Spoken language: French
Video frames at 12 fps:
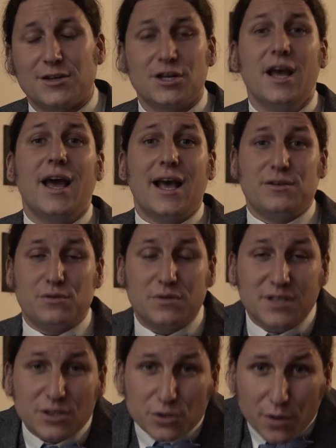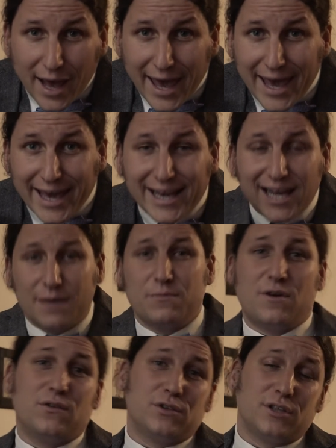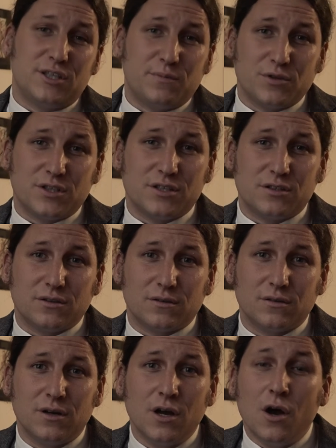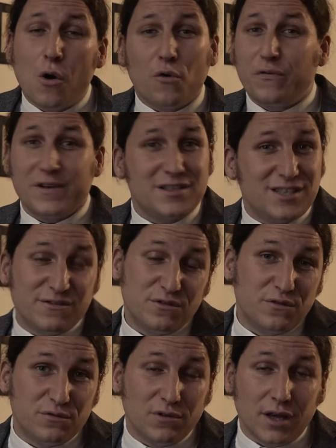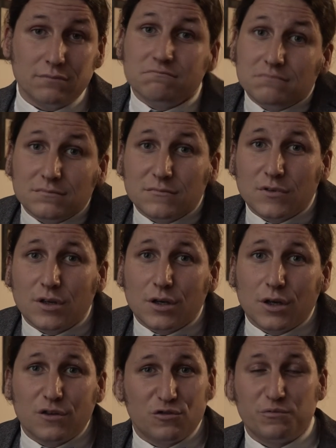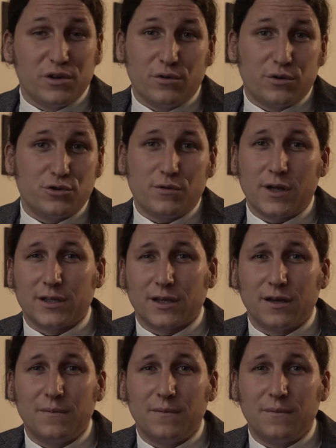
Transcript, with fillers: Âge. Et ceci sera également à votre disposition. Enfin, si vous le voulez, vous pouvez nous rejoindre,